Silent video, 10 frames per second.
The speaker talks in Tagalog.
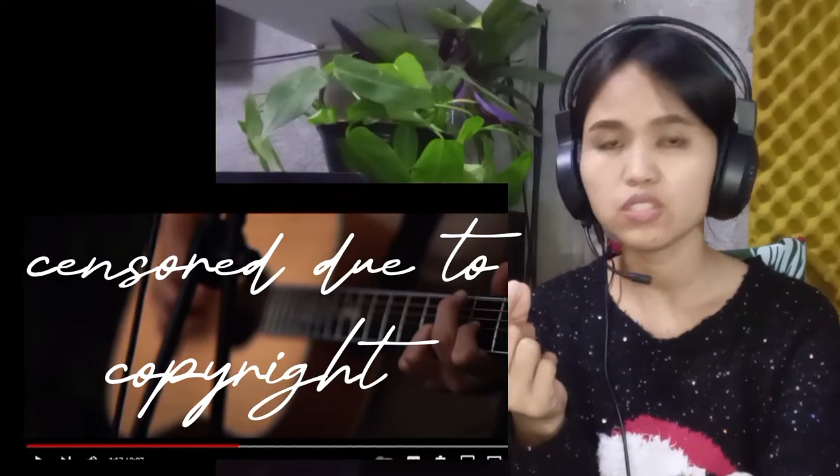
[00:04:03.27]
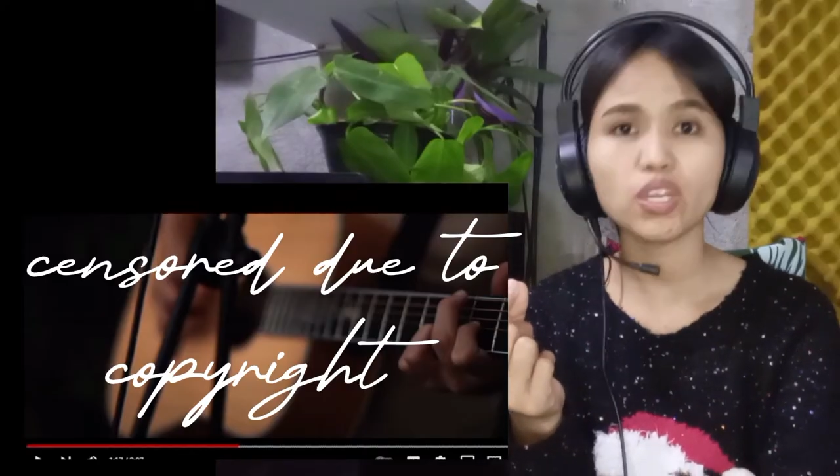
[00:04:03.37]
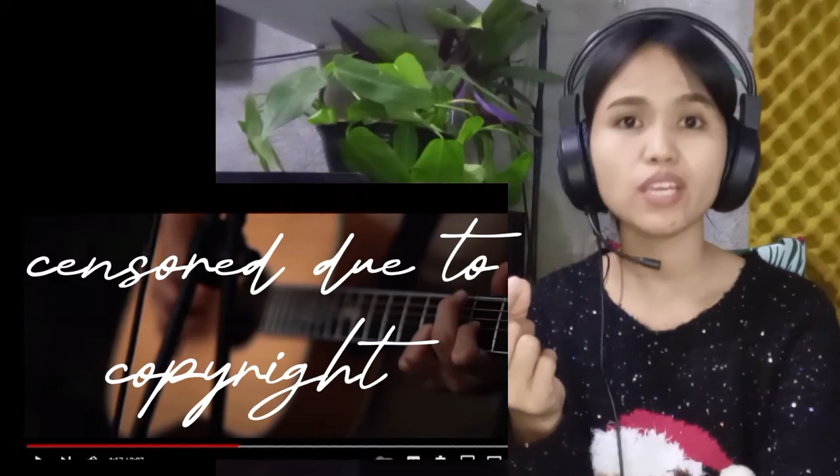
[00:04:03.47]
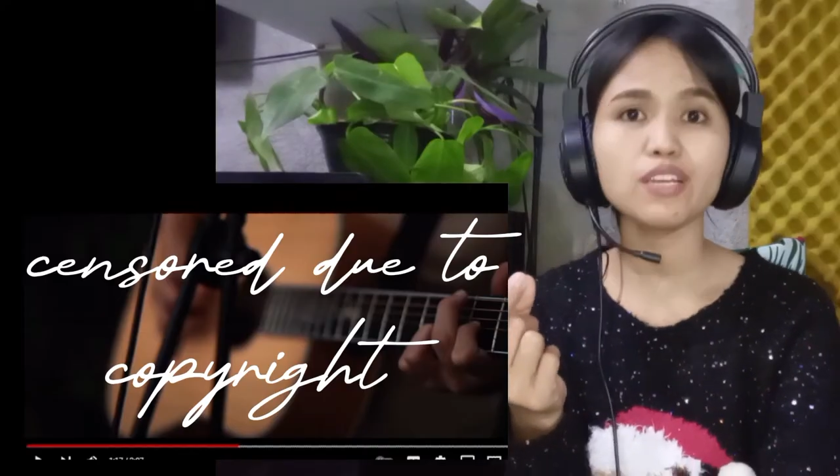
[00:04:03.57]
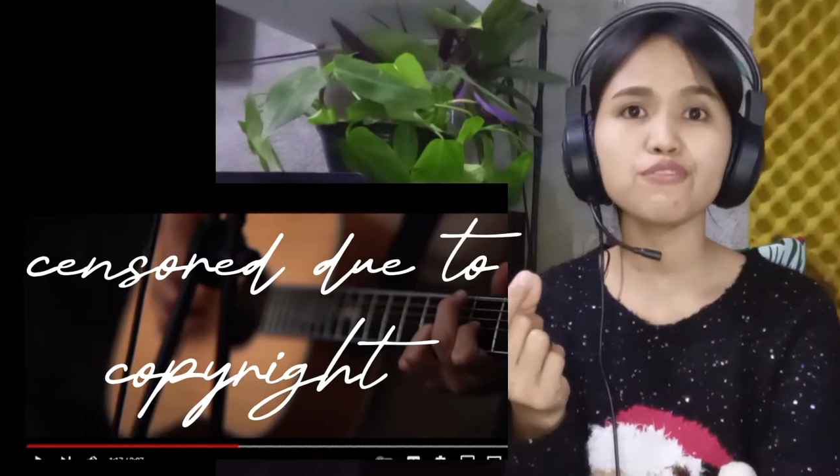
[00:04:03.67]

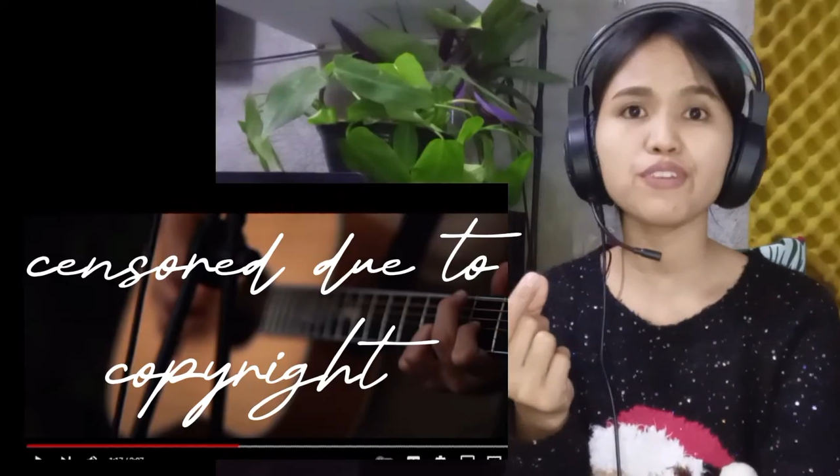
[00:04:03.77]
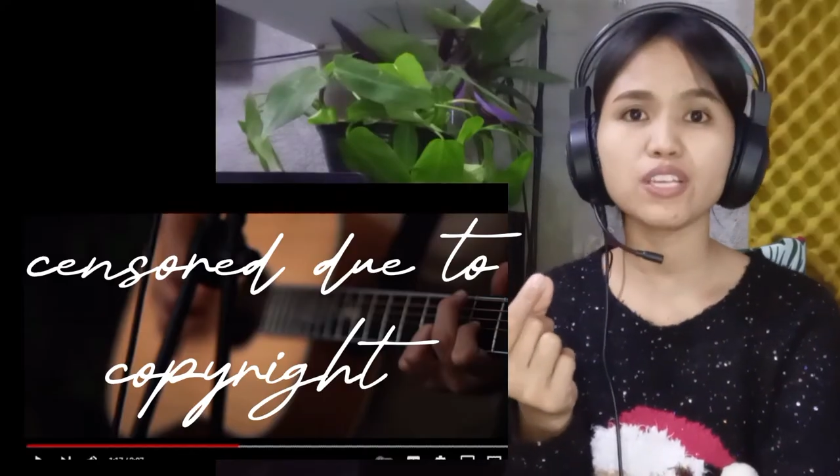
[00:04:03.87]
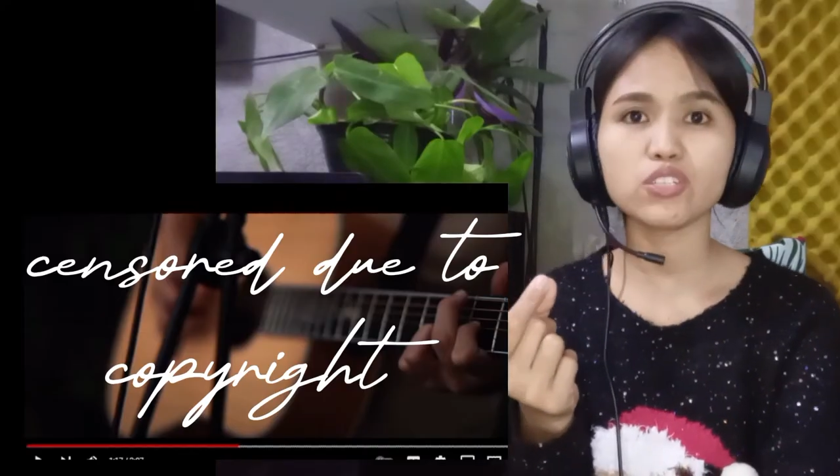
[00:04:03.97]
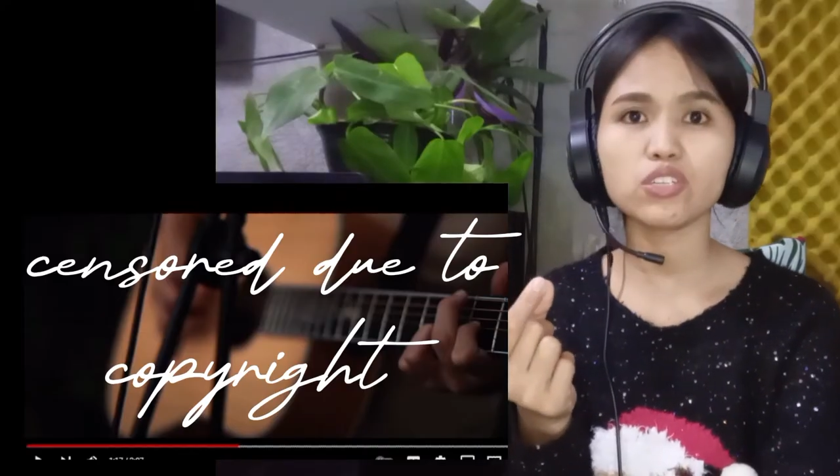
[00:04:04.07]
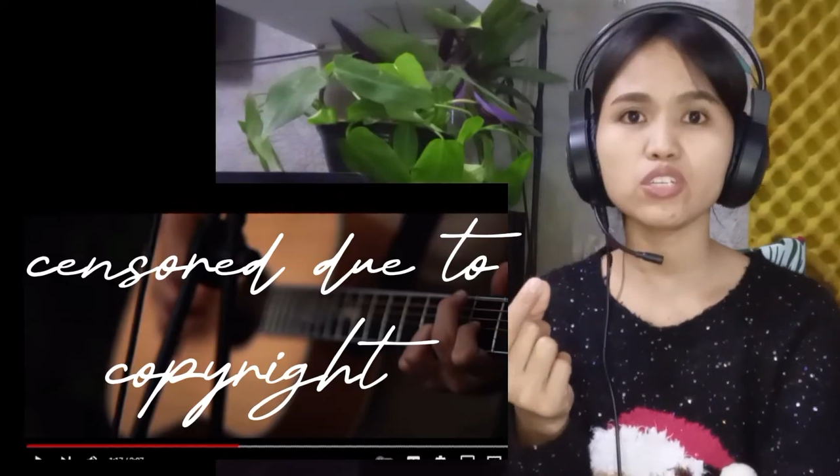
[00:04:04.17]
Jada
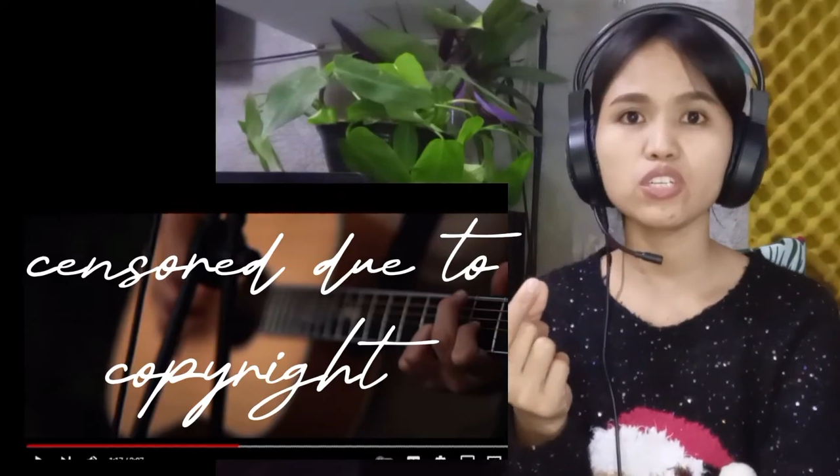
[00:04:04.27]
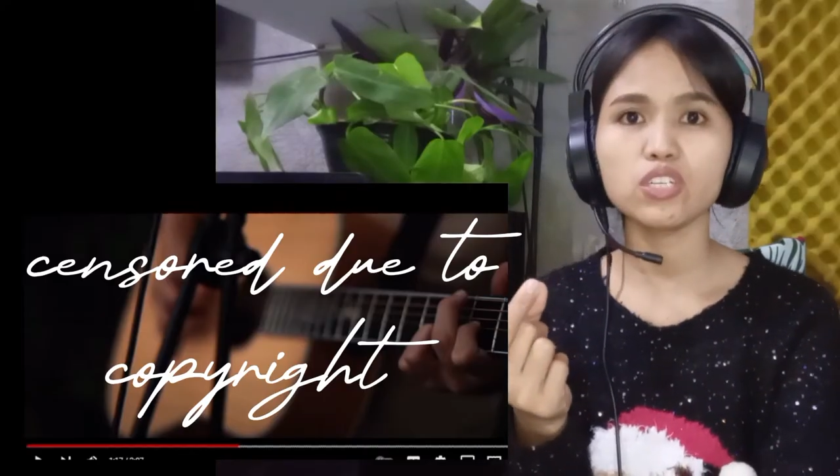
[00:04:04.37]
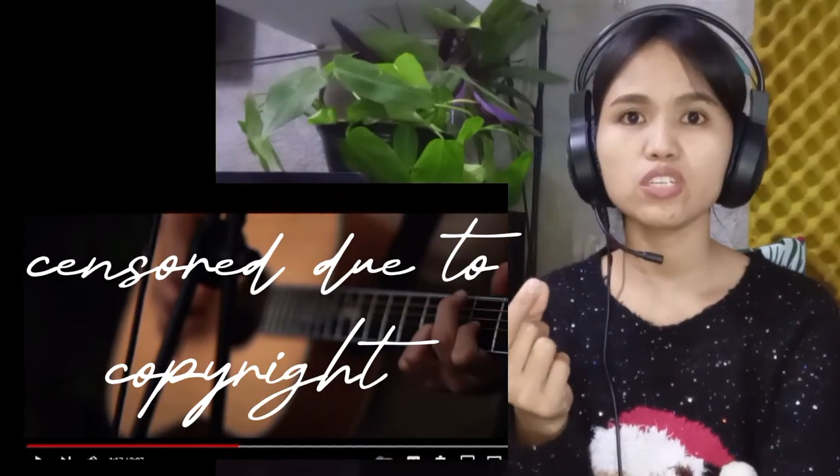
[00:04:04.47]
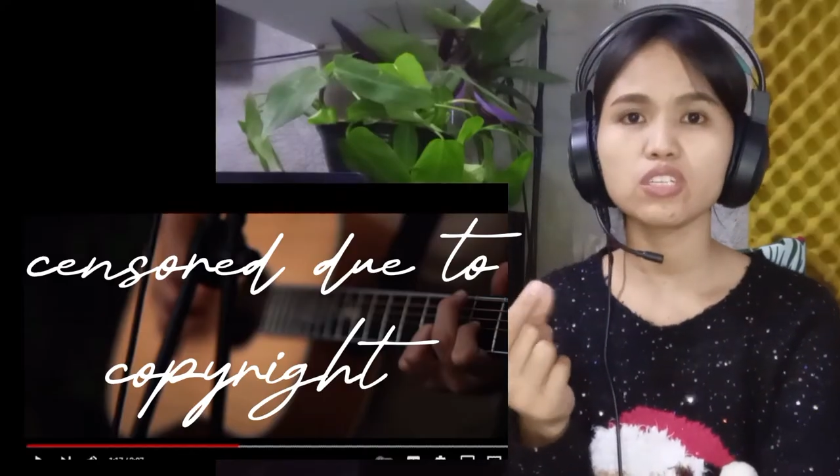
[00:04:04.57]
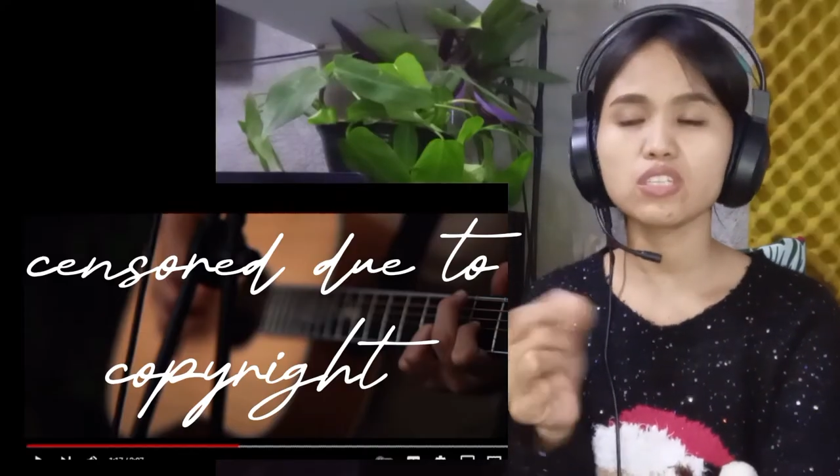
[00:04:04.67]
Facer,
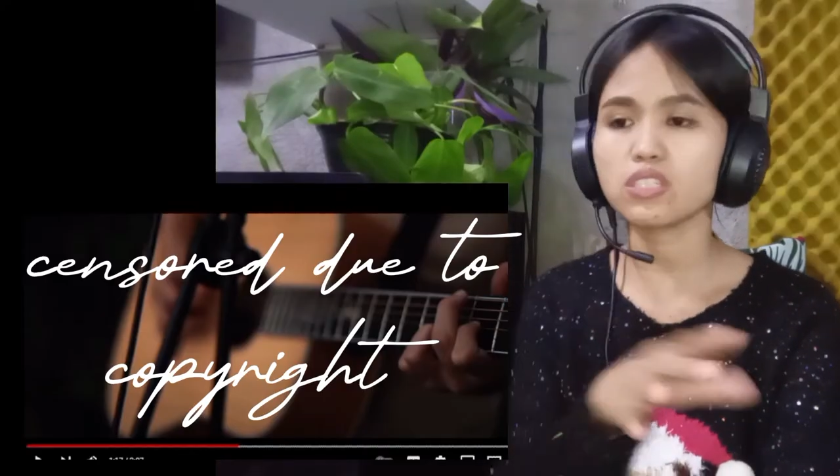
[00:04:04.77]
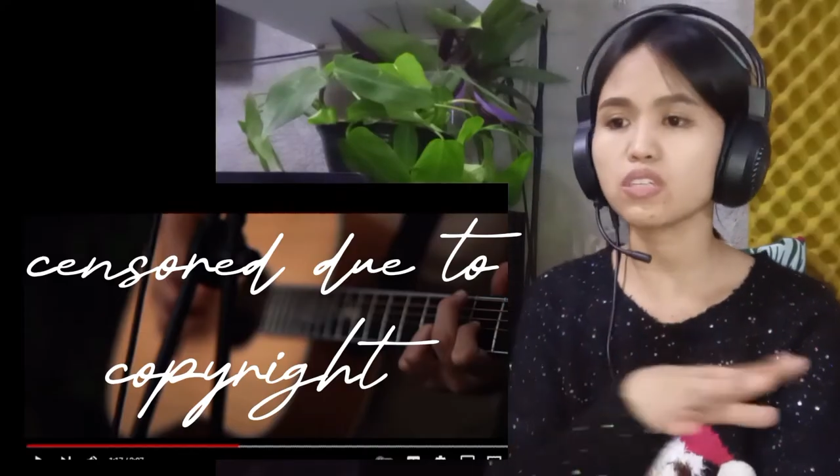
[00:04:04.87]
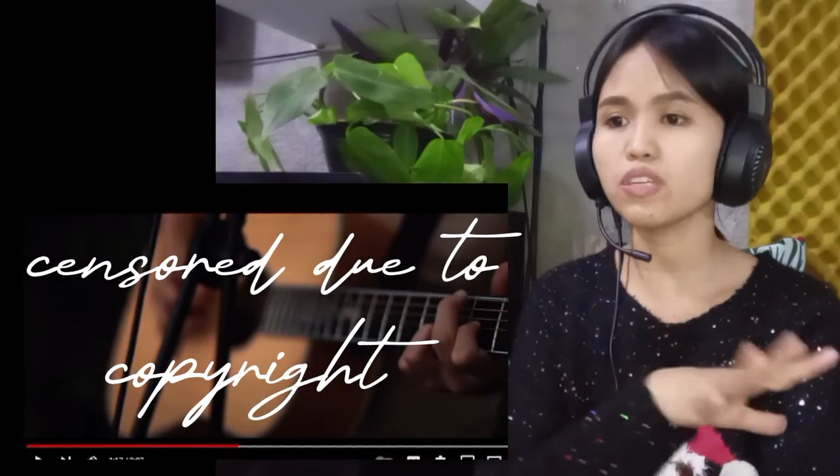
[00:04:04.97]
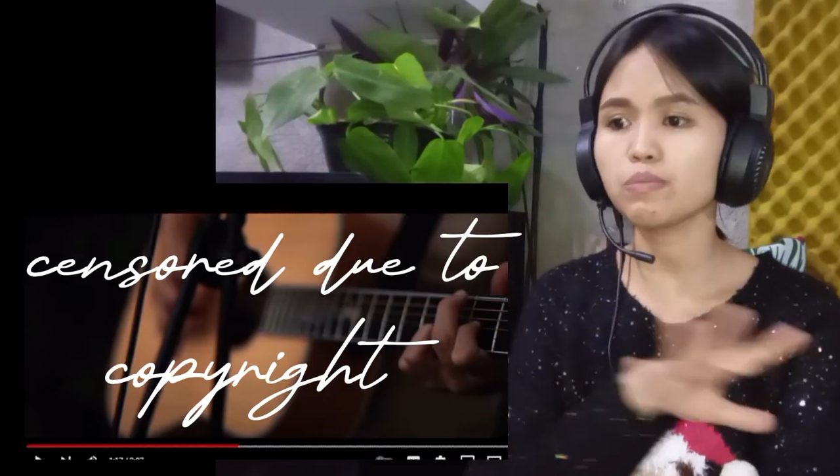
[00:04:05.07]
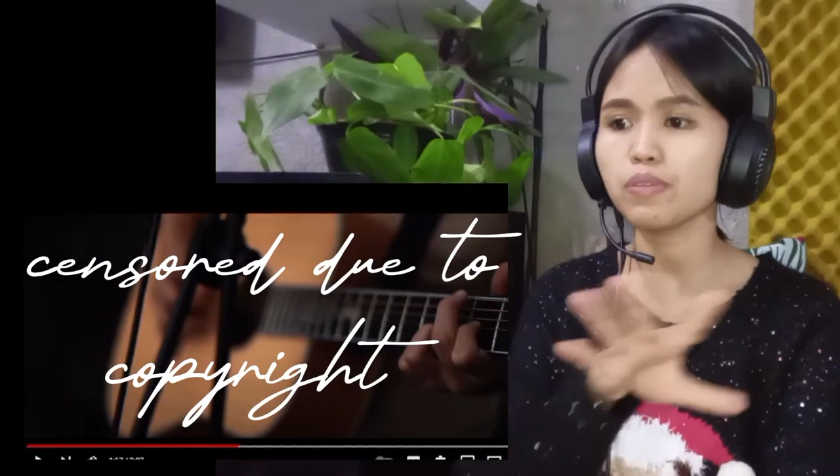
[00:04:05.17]
just
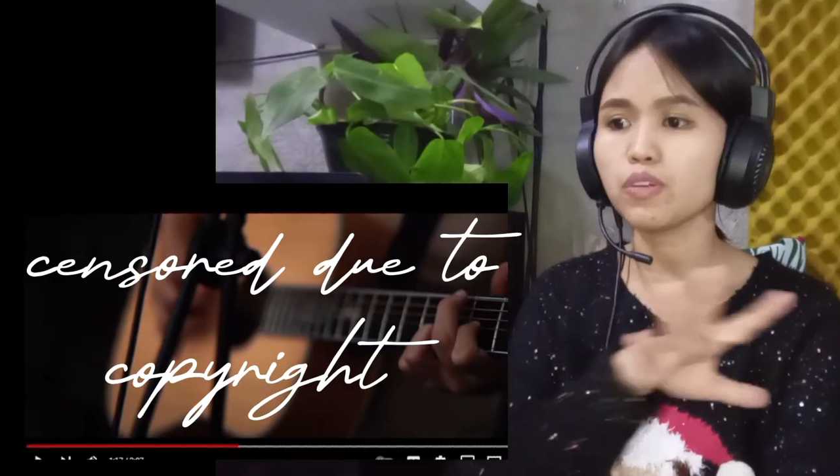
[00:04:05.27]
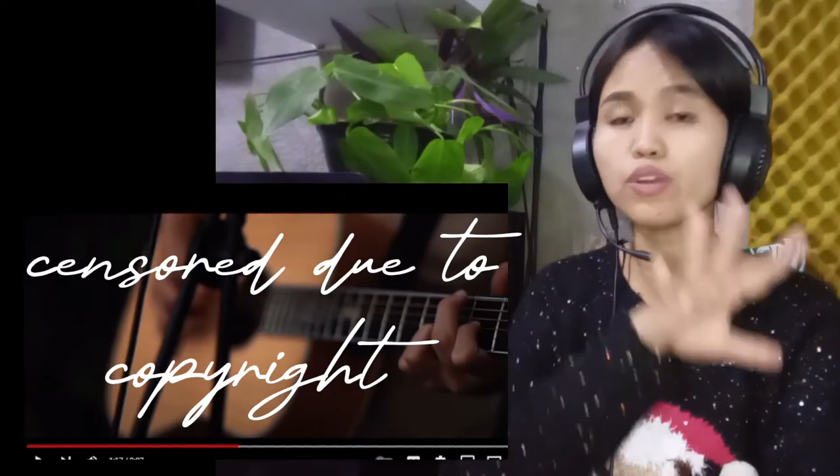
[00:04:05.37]
correct,